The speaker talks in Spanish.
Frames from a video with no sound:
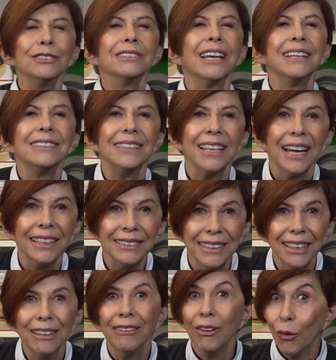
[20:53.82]
que se hacen
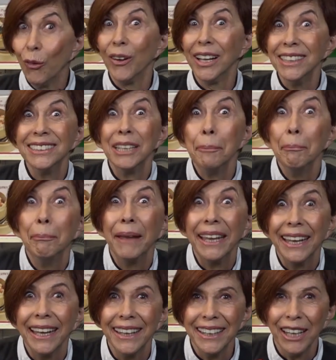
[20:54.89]
con esa
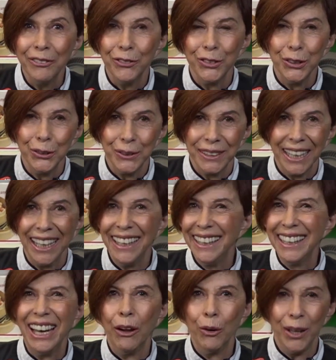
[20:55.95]
pequeña fruta,
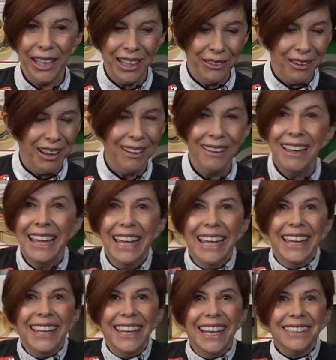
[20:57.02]
la oliva.
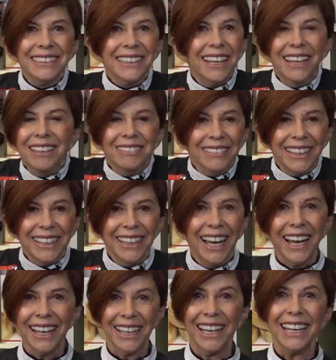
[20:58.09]
Y es que
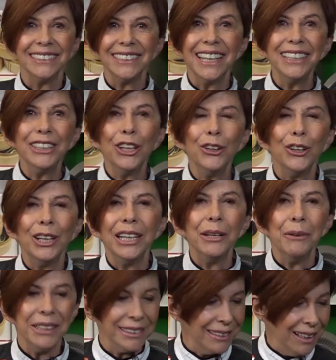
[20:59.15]
el aceite de
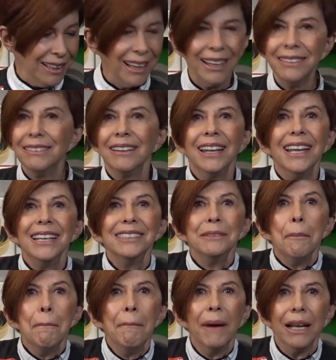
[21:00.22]
oliva salad es
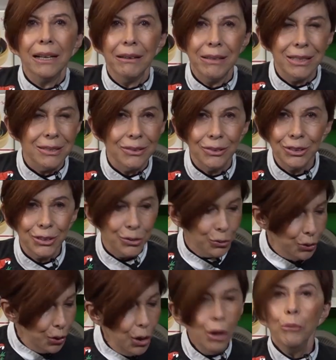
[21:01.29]
maravilloso.
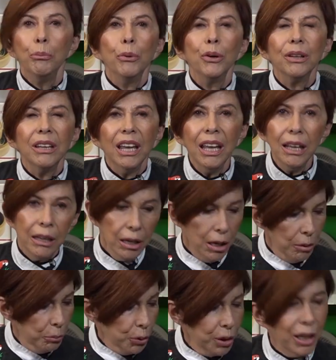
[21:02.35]
¿Por qué?
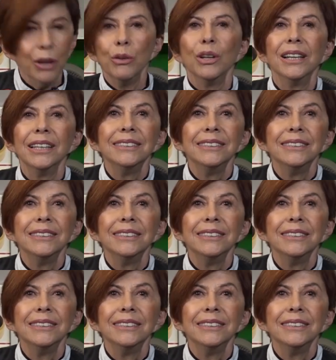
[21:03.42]
Porque le